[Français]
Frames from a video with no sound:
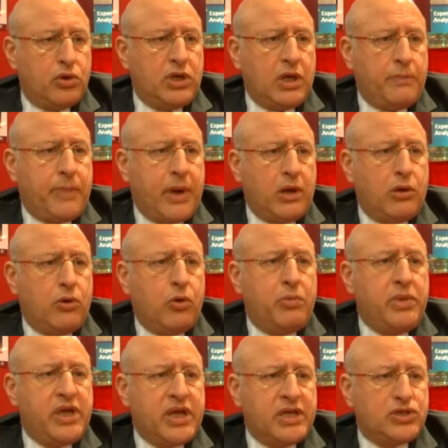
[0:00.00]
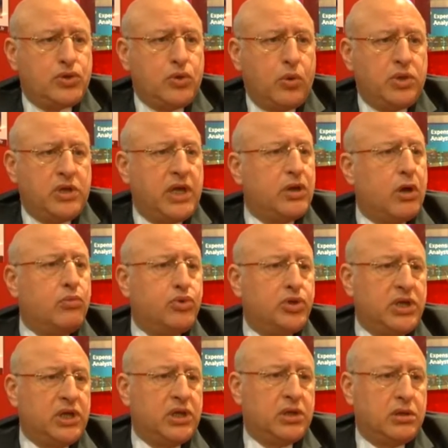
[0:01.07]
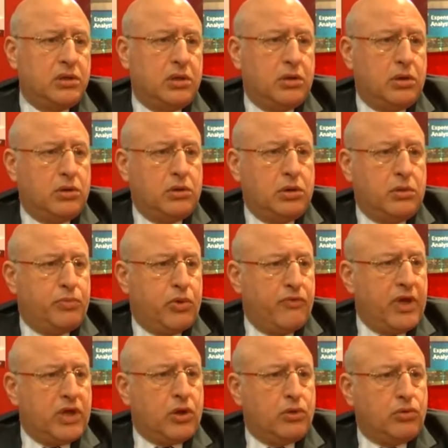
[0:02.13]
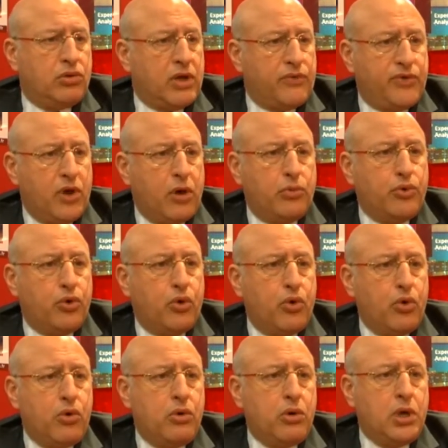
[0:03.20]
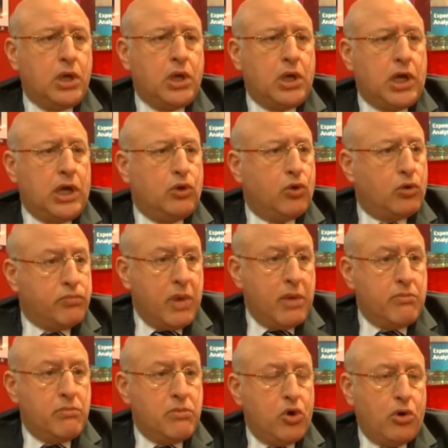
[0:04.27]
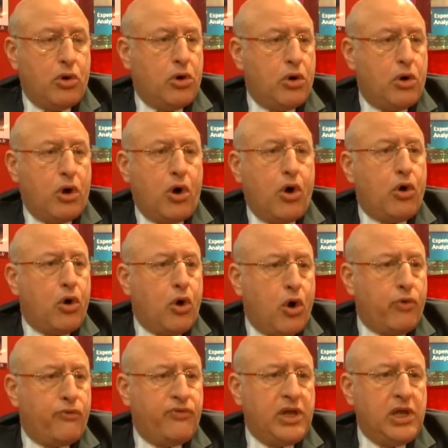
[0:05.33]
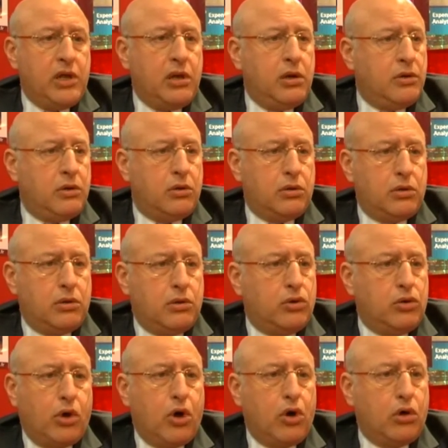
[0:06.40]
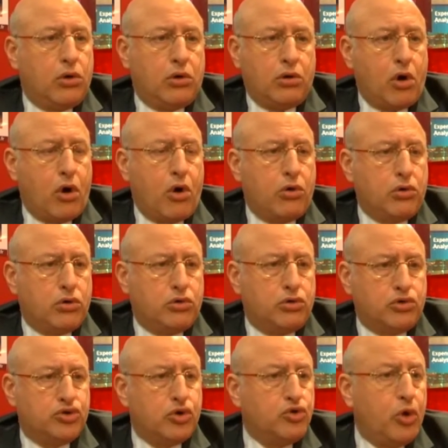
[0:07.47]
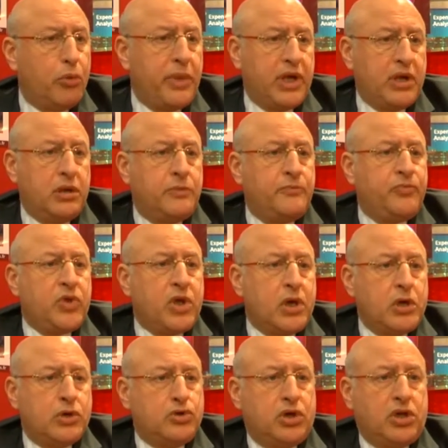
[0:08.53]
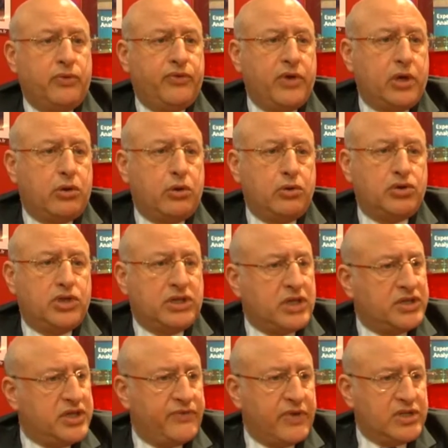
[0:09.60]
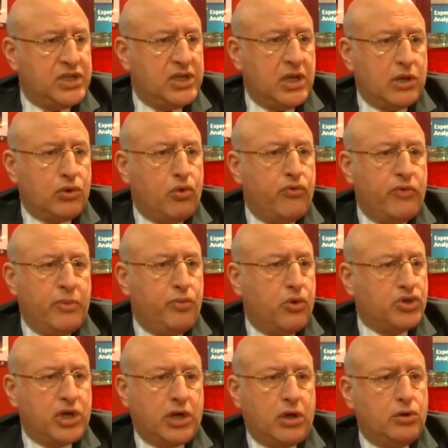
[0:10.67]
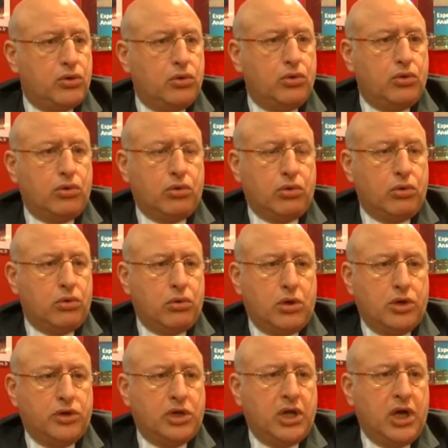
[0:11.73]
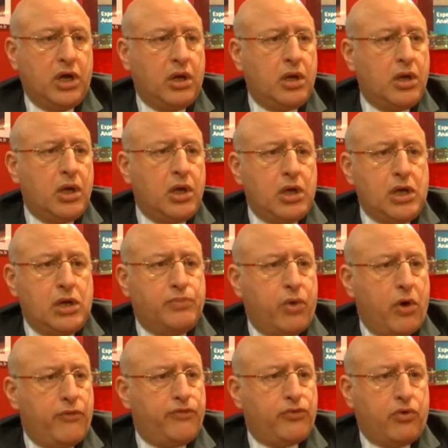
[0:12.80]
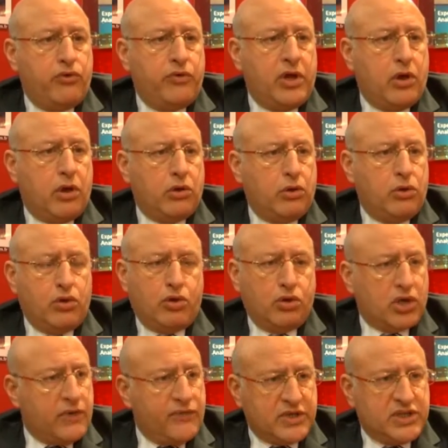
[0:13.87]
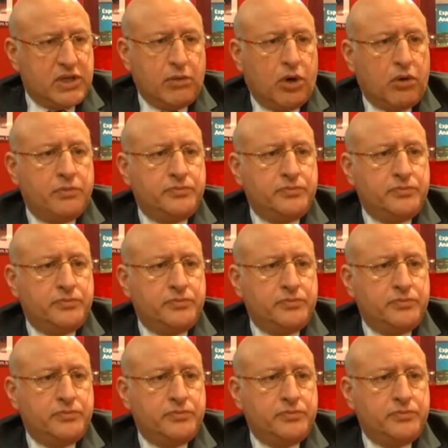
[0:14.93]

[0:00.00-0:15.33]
n'a pas l'obligation d'être en boutique. Ils peuvent être tout à fait en bureau, et donc même euh, hors, hors ville, euh, en, zone urbaine ce qui fait que c'est assez facile à trouver pour chacun de nos candidats. Ils peuvent trouver leurs locaux très facilement.